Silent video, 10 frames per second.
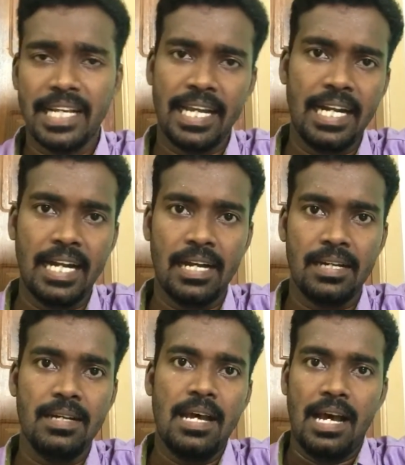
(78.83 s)
கெனடா
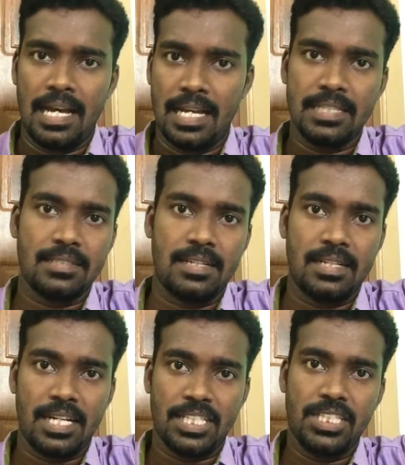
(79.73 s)
அலாஸ்கா
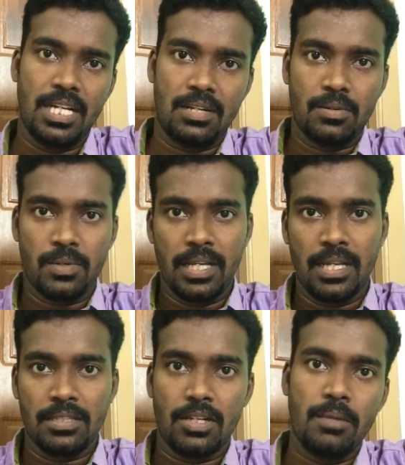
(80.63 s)
ரஷ்யாவில்
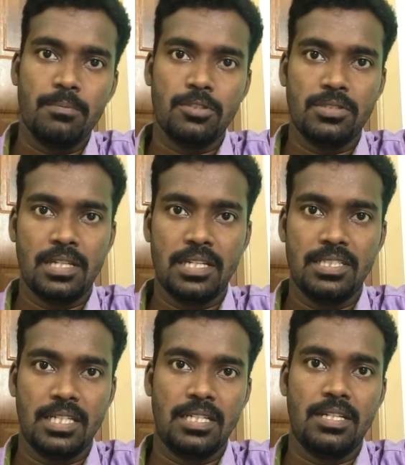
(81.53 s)
இருக்கக்கூடிய அந்த டாப் மோஸ்ட்
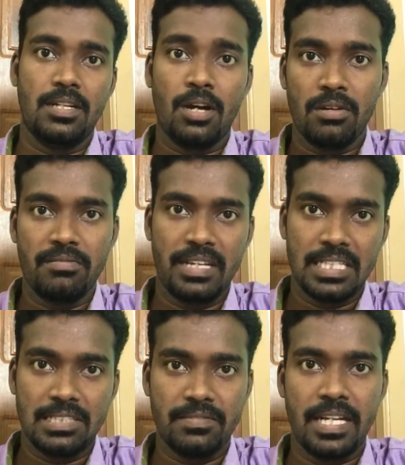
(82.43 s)
ரீஜனு நார்வே
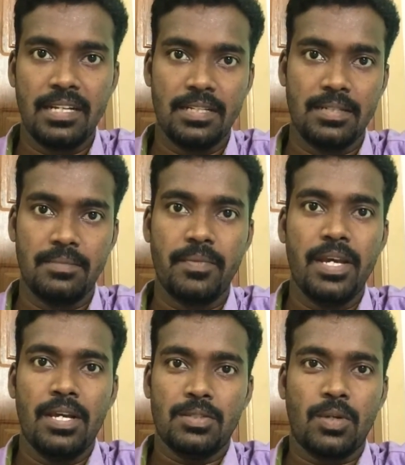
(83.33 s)
ஸ்வீடனு
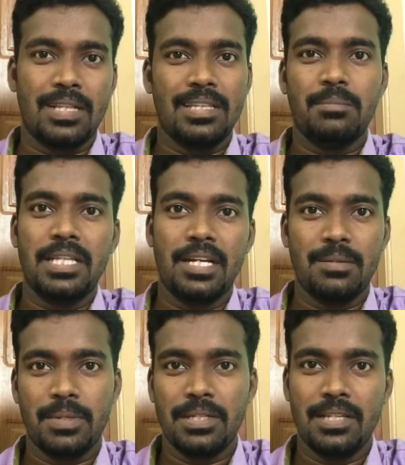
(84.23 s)
ஸோ அந்த
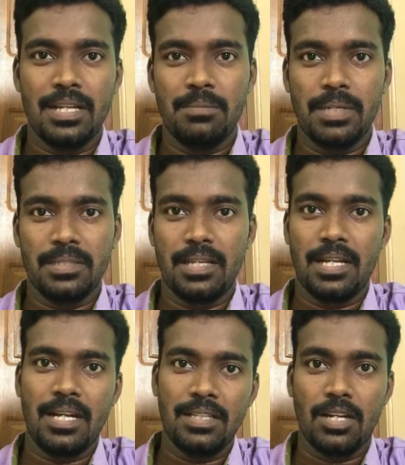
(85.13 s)
மாதிரியான பகுதிகள்லாம்
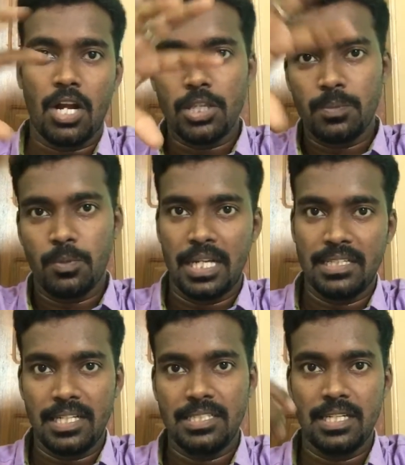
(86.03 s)
பார்த்திங்கன்னா அந்த நார்த் போல்
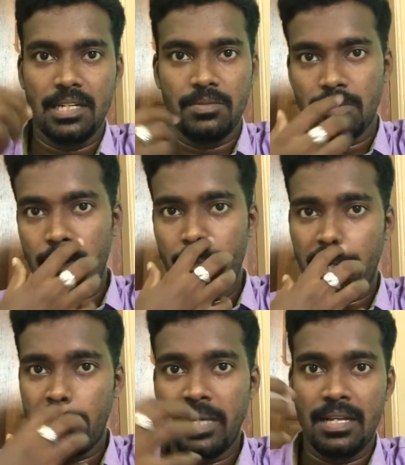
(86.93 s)
அந்த ரீஜனில் வந்துடும்
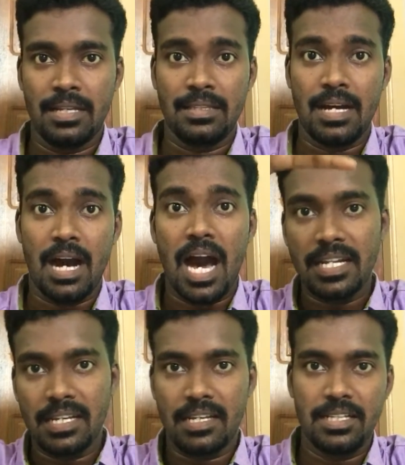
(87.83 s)
ஐ மீன் அந்த
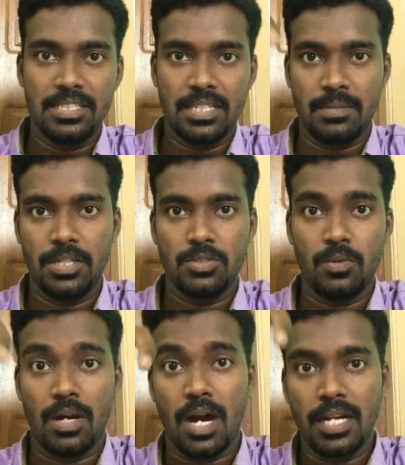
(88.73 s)
ஆர்டிக் ரீஜன் அப்படின்னு
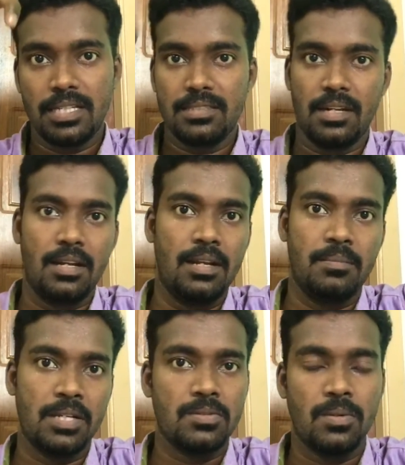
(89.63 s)
சொல்லுவாங்க ஆர்டிக் சர்க்கிள்
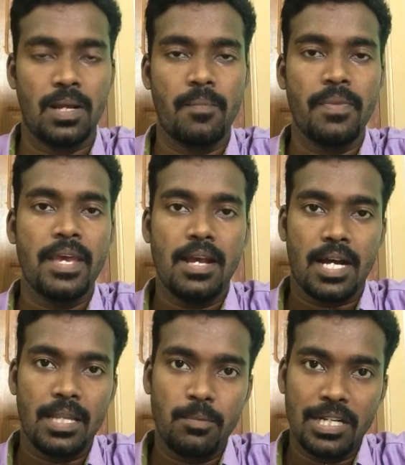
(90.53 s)
அப்படின்னு சொல்லுவாங்க
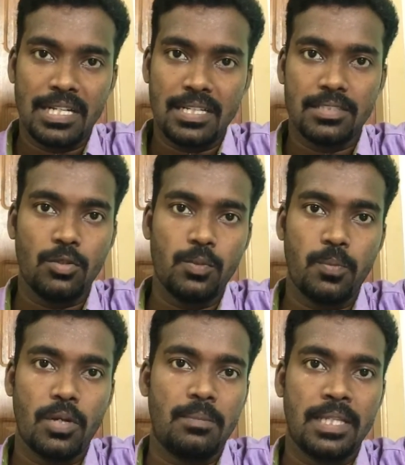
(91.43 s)
அதே போல் கீழே
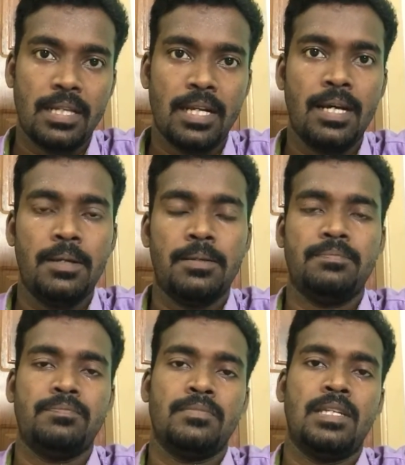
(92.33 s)
சவுத் போலில் பார்த்திங்கன்னா
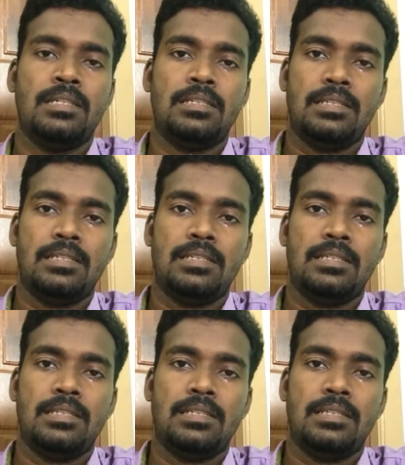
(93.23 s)
இந்த